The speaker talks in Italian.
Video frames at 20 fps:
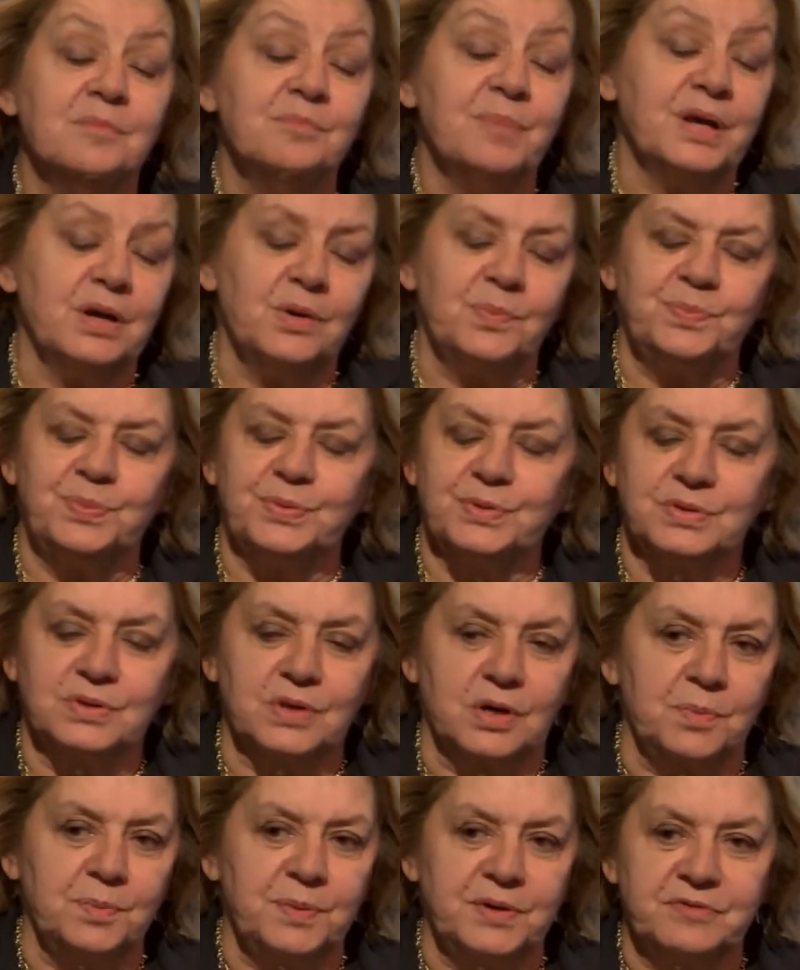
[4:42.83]
però
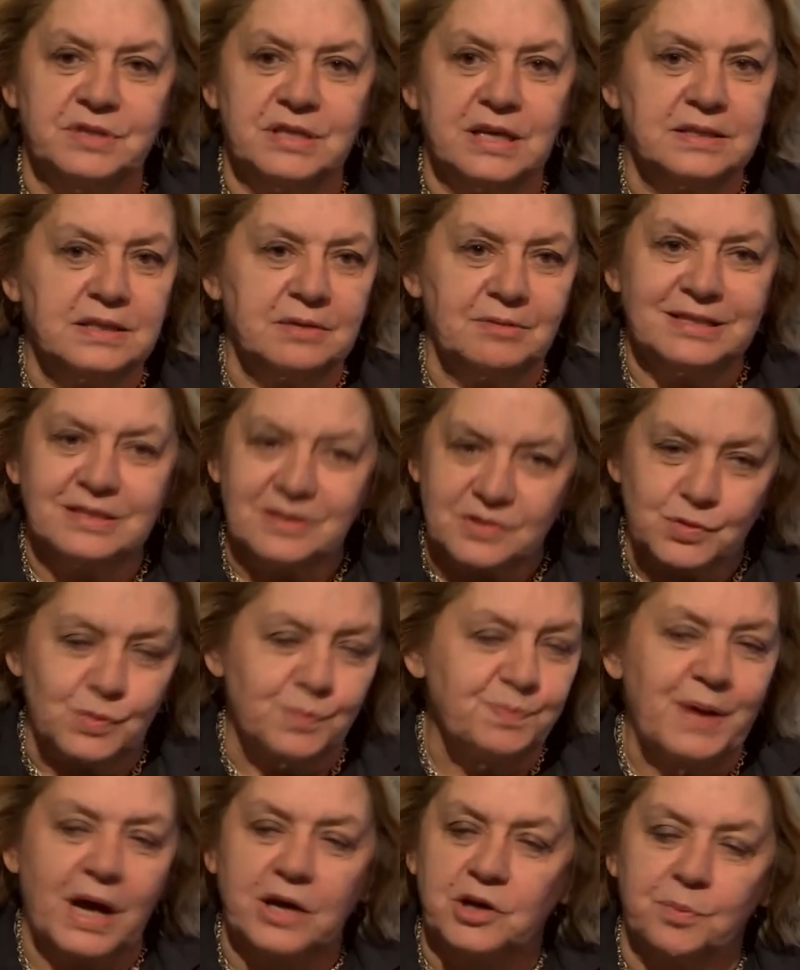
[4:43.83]
purtroppo evidentemente
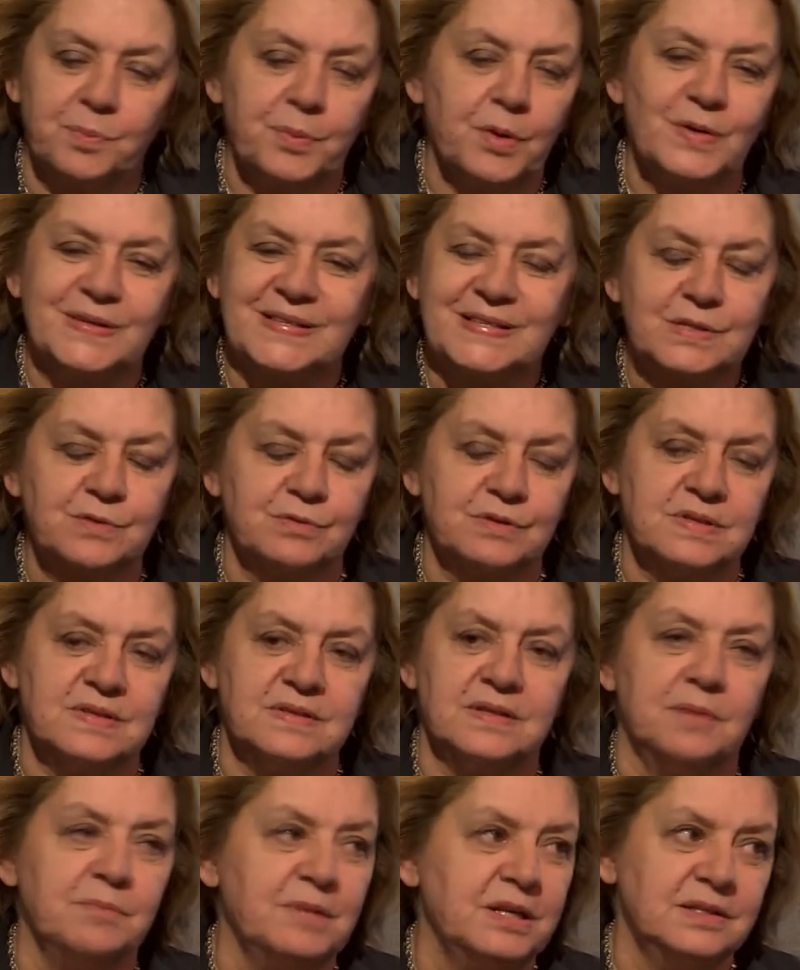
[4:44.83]
sul piano poi
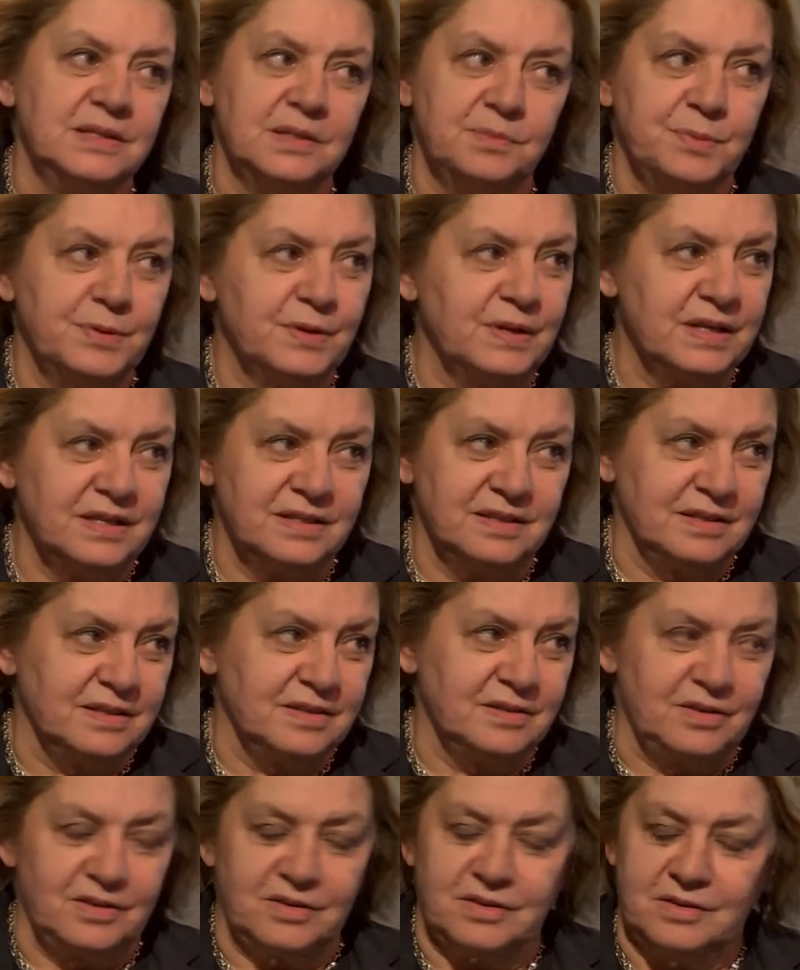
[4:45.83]
squisitamente
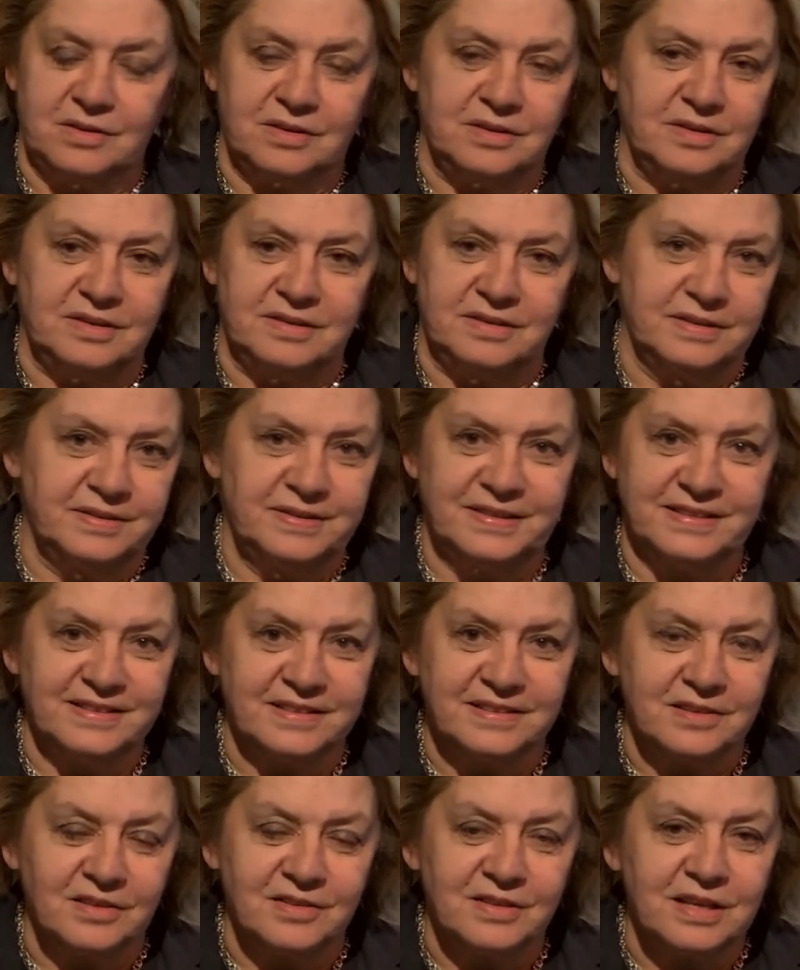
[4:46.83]
politico è,
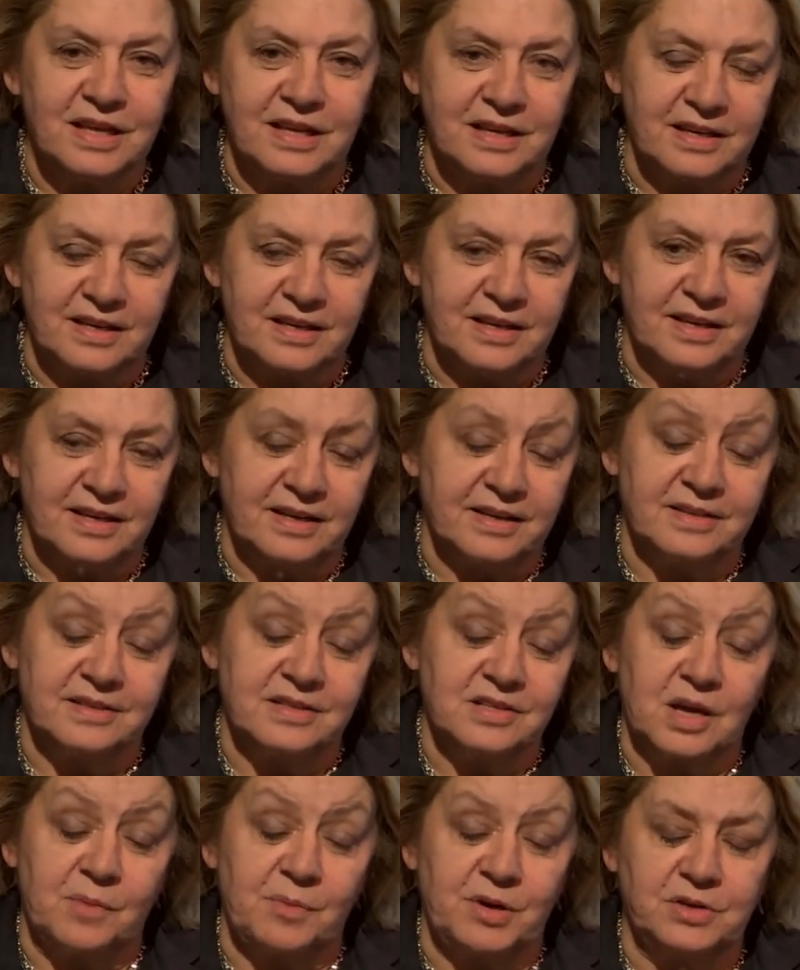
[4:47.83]
eh, eh,
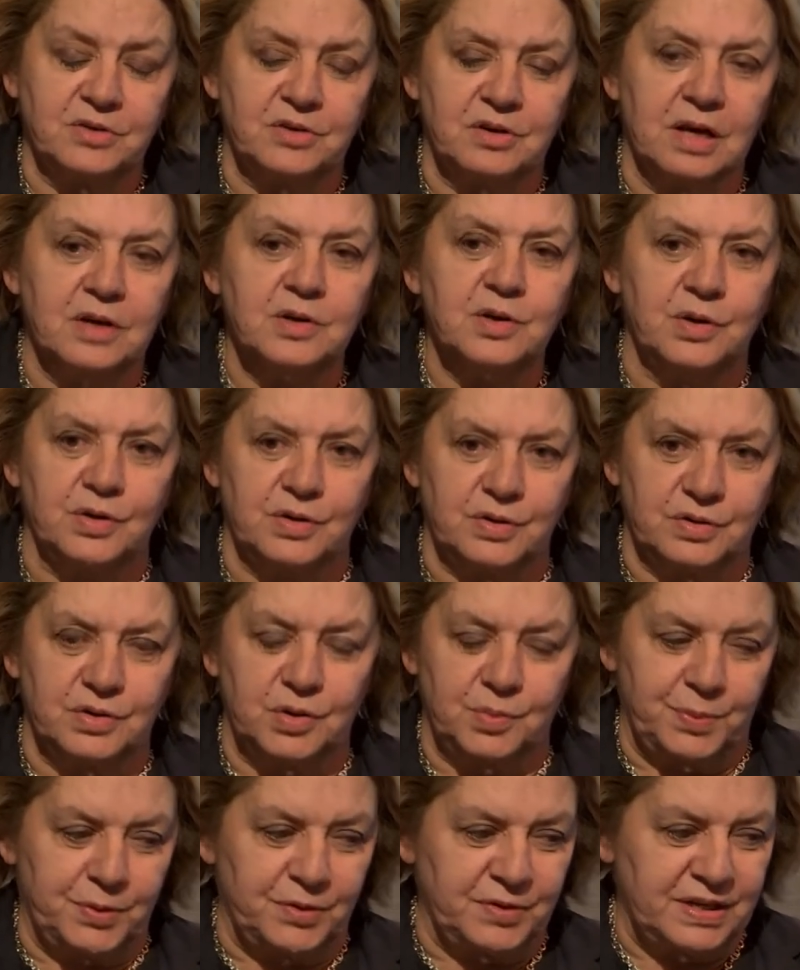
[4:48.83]
diciamo, ecco,
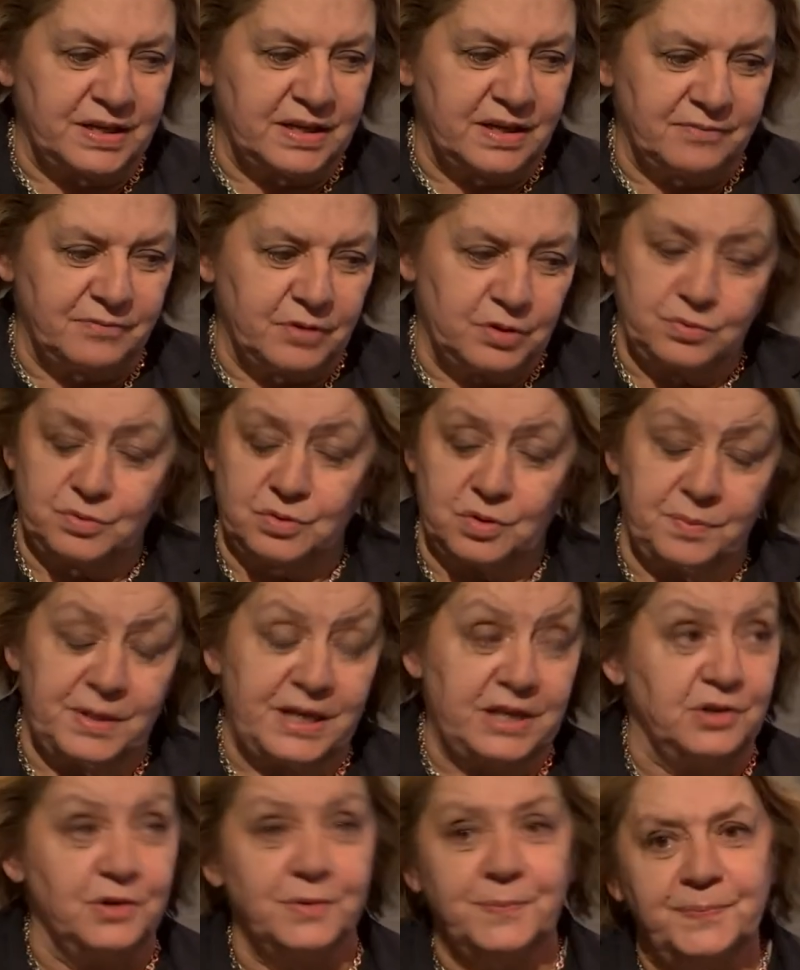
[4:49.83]
l'accordo poi è venuto
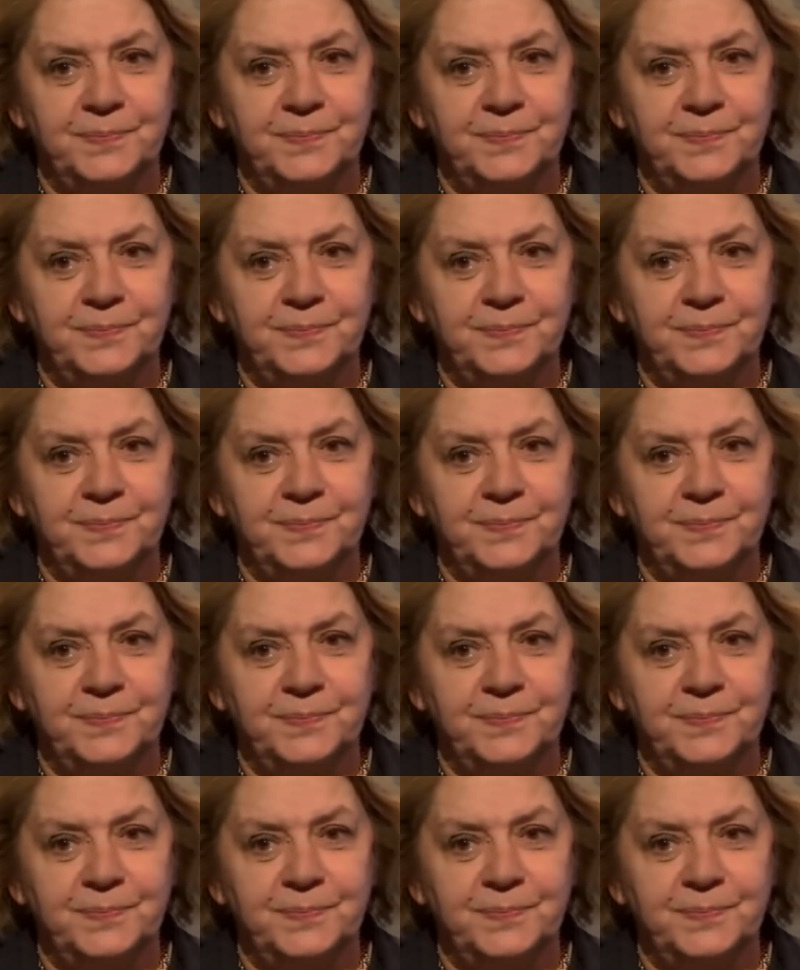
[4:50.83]
meno.